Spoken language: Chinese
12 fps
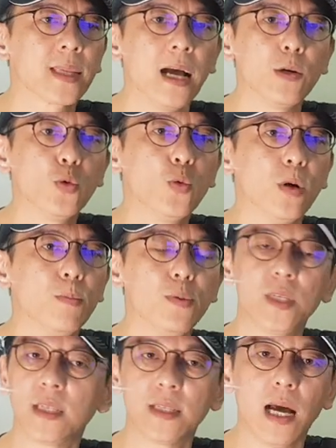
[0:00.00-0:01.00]
那如果
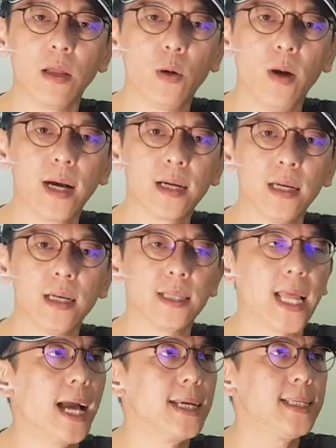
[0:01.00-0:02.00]
不知道的话，可以
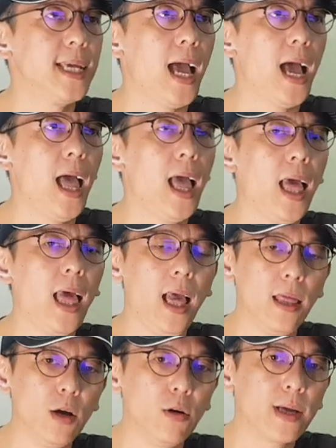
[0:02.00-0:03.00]
打一下。
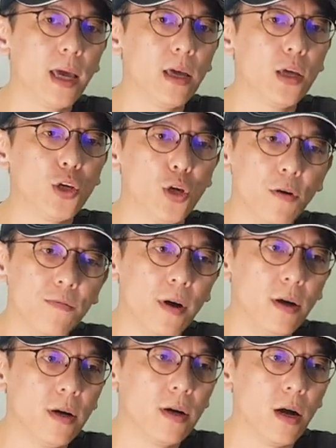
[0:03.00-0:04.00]
NOK 油
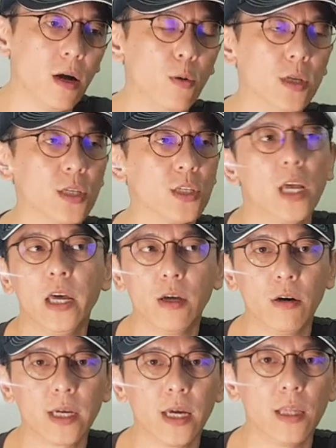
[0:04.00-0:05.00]
封啊，或者是
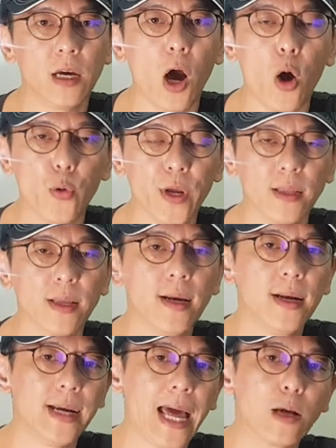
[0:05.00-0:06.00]
NOK 的 o r i
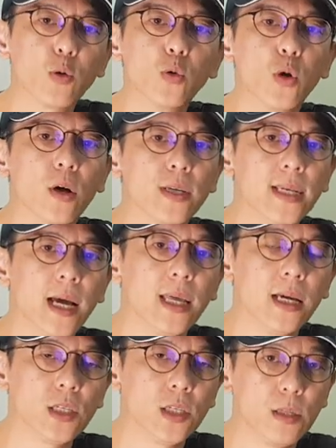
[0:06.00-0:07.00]
来 Google 一下，
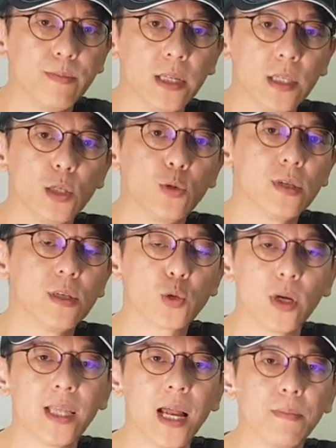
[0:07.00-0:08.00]
它是日本几乎是
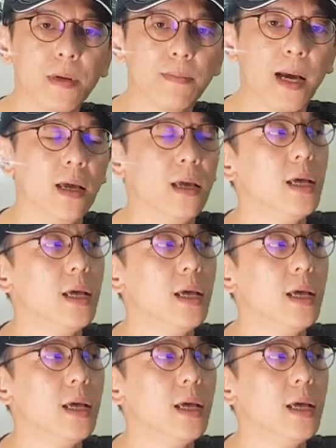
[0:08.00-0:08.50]
最大的品牌。